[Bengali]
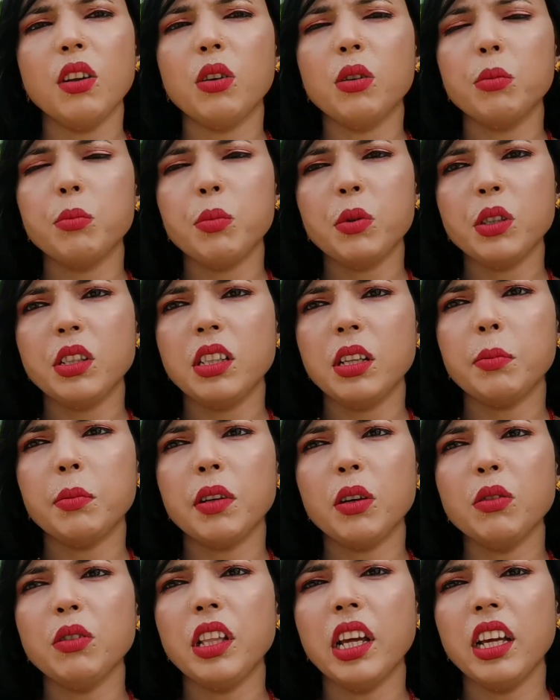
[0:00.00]
এরকম প্রস্তাব
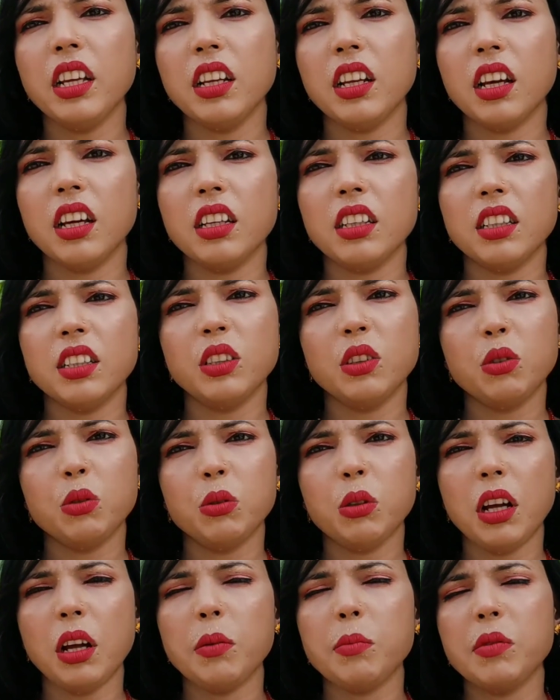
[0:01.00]
কেউ দেয় নাই কিন্তু
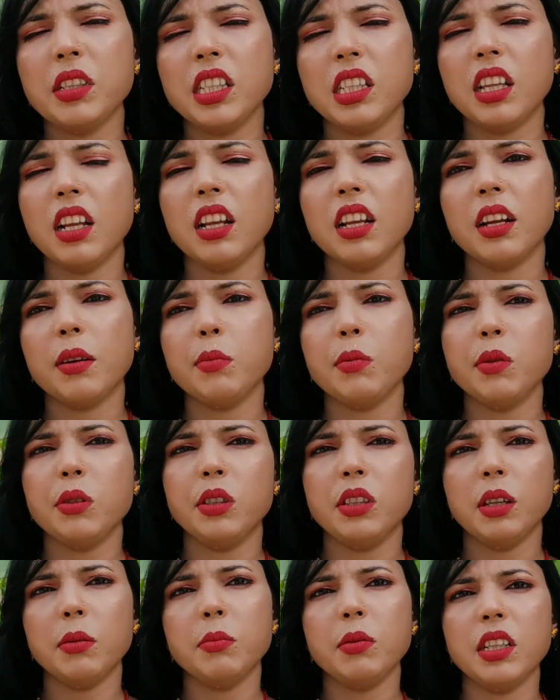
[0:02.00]
এমনি ছেলেরা
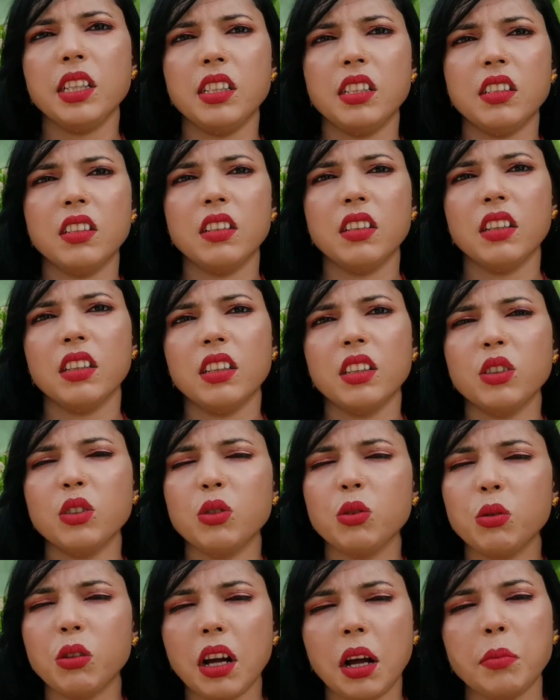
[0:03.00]
প্রস্তাব দিচ্ছে
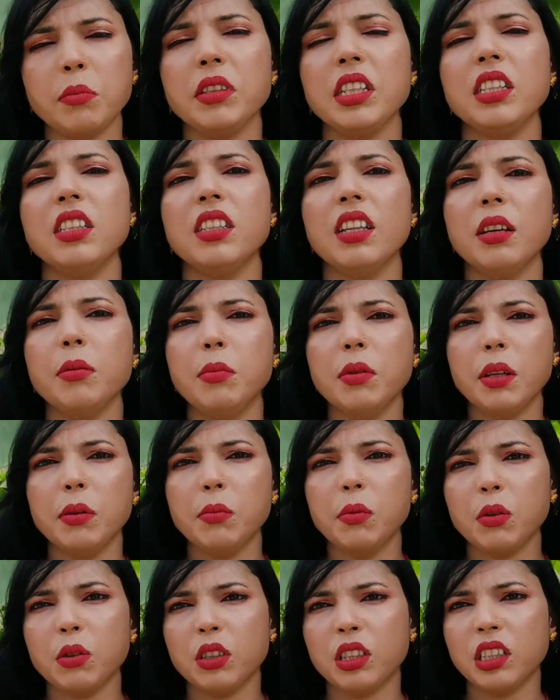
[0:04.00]
কিন্তু আমি নিজেই বিয়ে
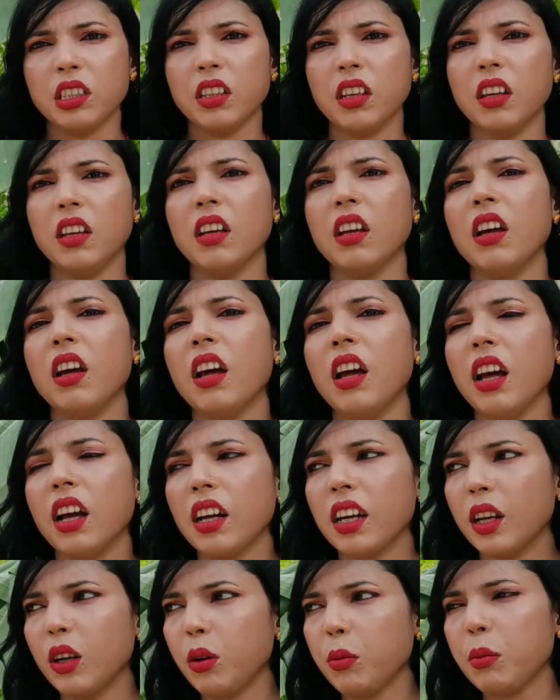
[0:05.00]
বসি নাই
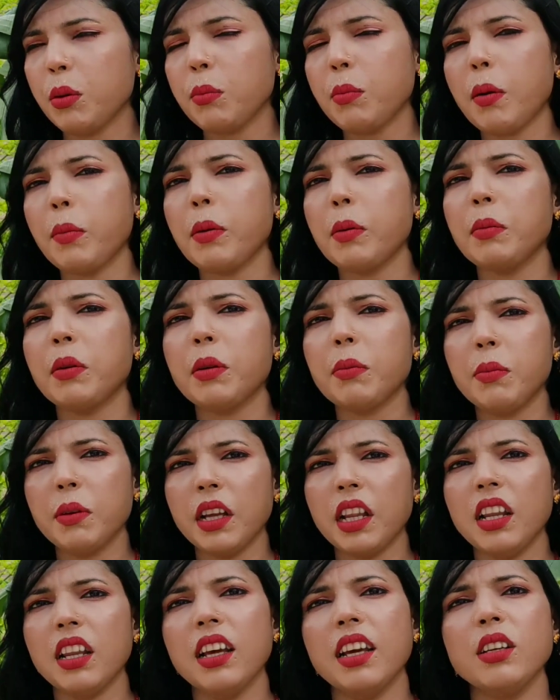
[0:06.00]
এখন আমার মা বাবার
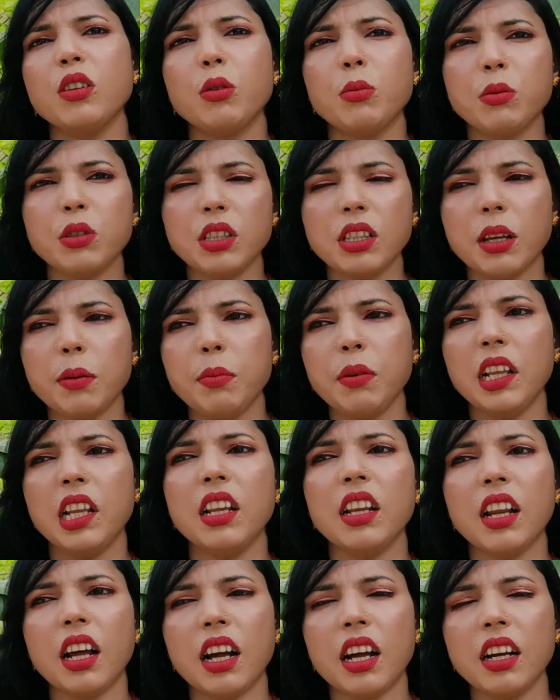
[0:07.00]
ফেলে এই অবস্থা
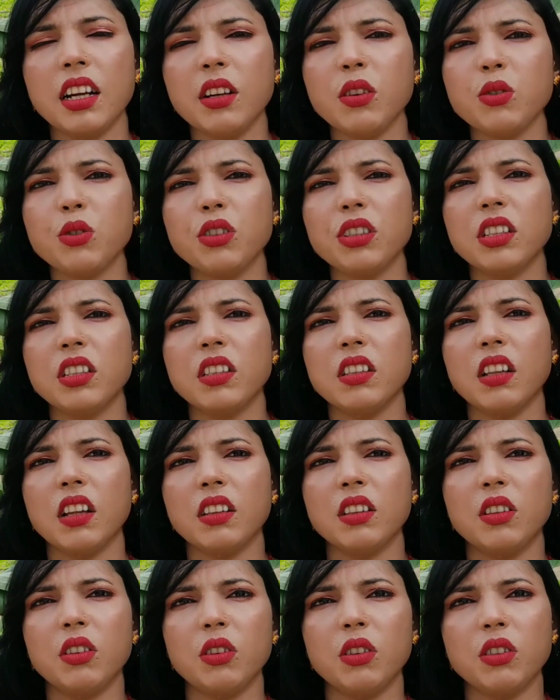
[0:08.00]
ফেলে রাখাটা উচিত না
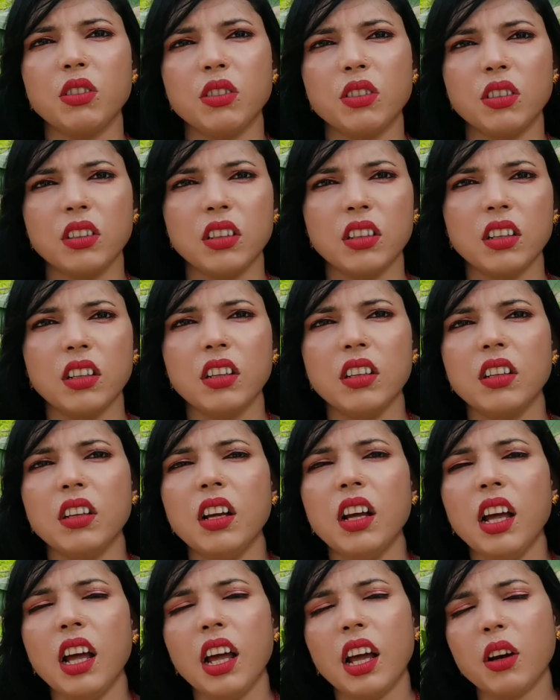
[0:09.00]
তো
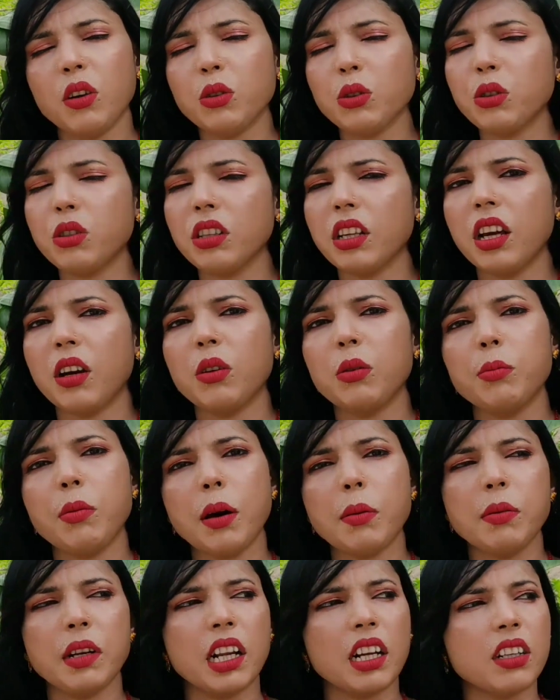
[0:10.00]
আচ্ছা এখন
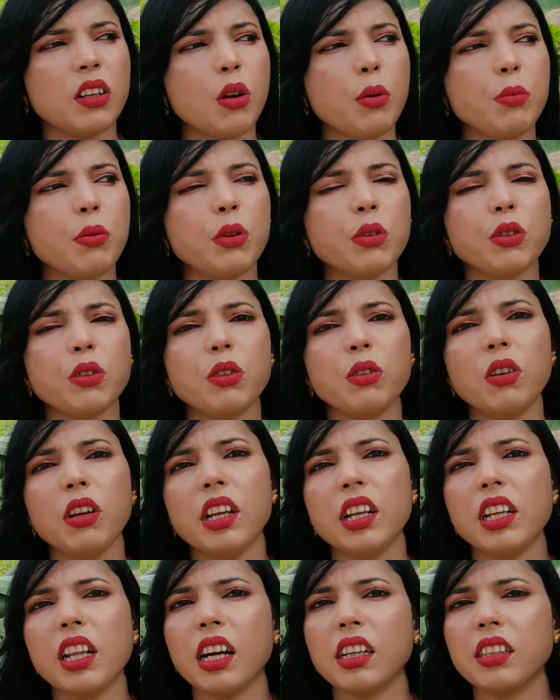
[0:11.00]
বাবার একটা অপারেশন
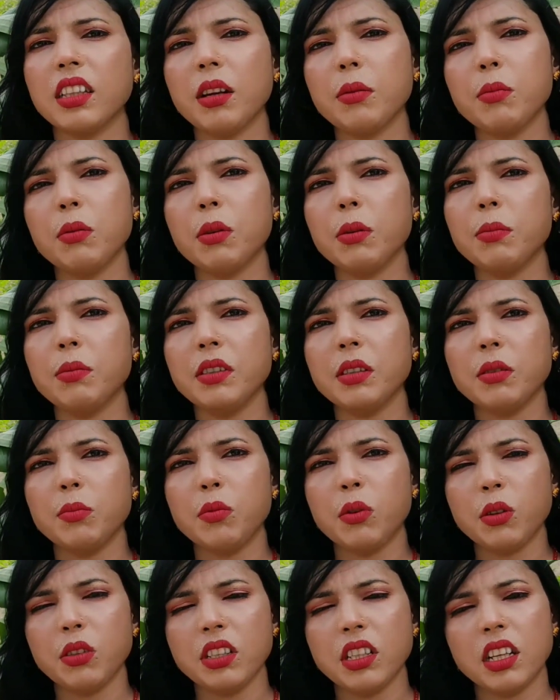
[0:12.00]
হইলে ডাক্তার বলবে
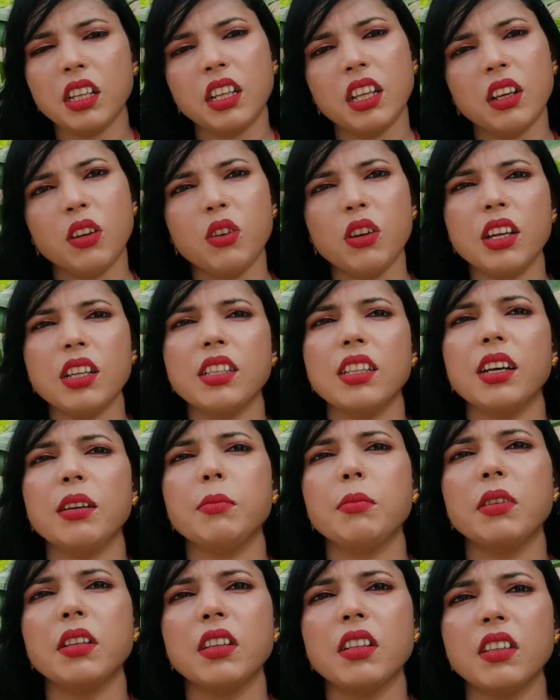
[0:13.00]
বলছে ঠিক হয়ে
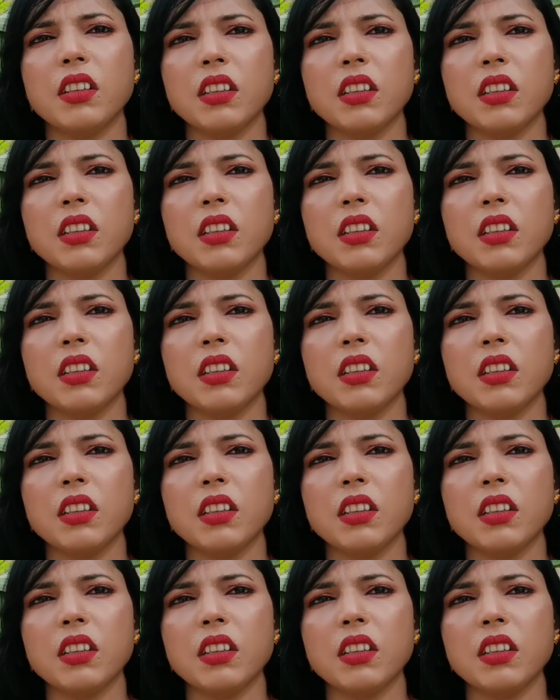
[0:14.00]
যাবে